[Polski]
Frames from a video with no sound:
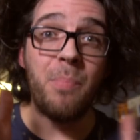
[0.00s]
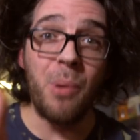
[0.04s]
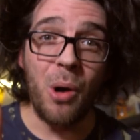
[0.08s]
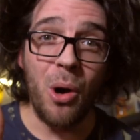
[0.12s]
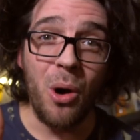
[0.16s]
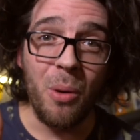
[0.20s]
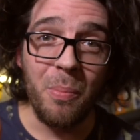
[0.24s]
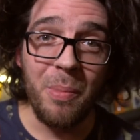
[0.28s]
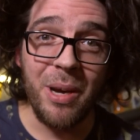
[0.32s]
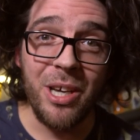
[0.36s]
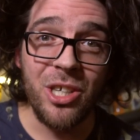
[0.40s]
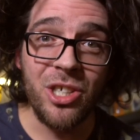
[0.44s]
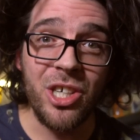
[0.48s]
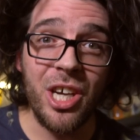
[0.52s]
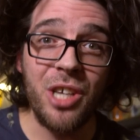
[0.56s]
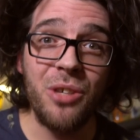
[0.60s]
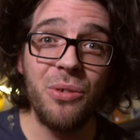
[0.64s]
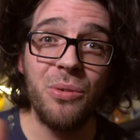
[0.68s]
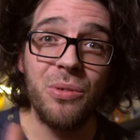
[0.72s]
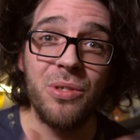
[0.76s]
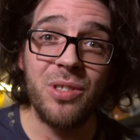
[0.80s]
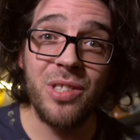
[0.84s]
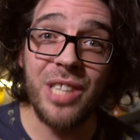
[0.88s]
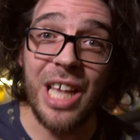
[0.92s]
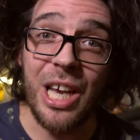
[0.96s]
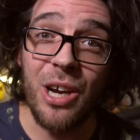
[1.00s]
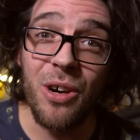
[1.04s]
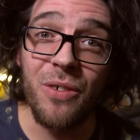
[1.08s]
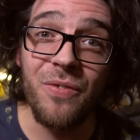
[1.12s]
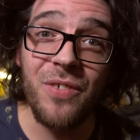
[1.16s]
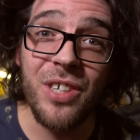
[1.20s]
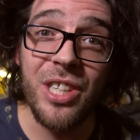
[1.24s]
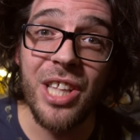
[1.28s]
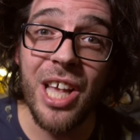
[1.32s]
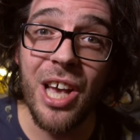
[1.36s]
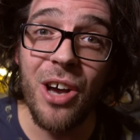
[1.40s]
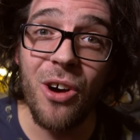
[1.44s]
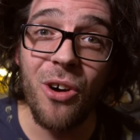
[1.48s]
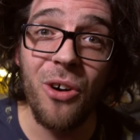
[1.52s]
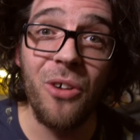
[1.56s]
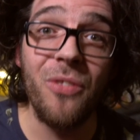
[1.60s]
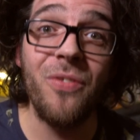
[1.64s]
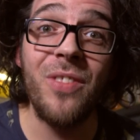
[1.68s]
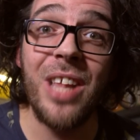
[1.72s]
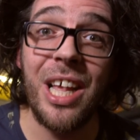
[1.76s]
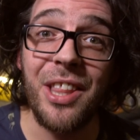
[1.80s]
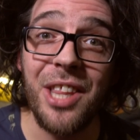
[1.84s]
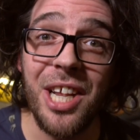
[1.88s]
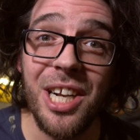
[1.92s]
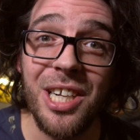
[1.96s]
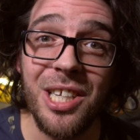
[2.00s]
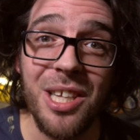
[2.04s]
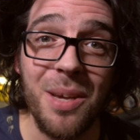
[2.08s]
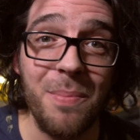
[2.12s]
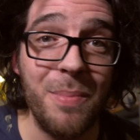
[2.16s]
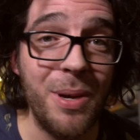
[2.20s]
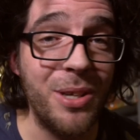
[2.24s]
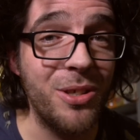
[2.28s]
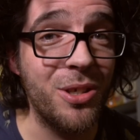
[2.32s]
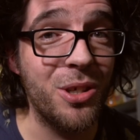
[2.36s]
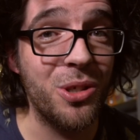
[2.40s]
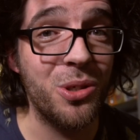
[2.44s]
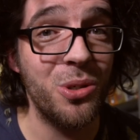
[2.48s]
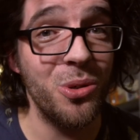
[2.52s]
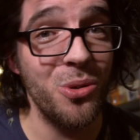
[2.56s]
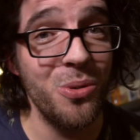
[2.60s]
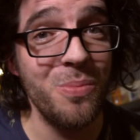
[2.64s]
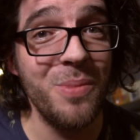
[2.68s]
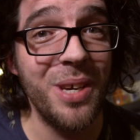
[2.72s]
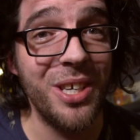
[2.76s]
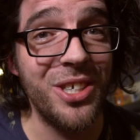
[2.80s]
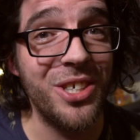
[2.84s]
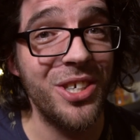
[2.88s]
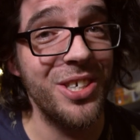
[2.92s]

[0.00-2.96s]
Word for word: Po obejrzeniu tego wideo nadal nie będziesz umieć